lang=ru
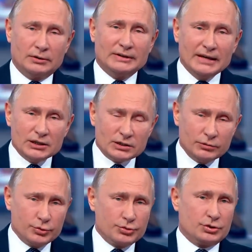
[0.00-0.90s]

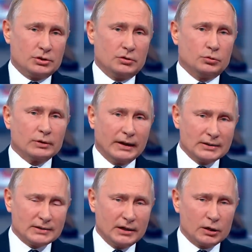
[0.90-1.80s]
действующее
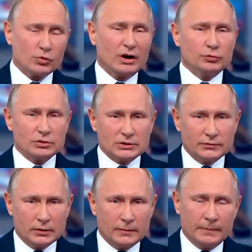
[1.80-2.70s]
украинское руководство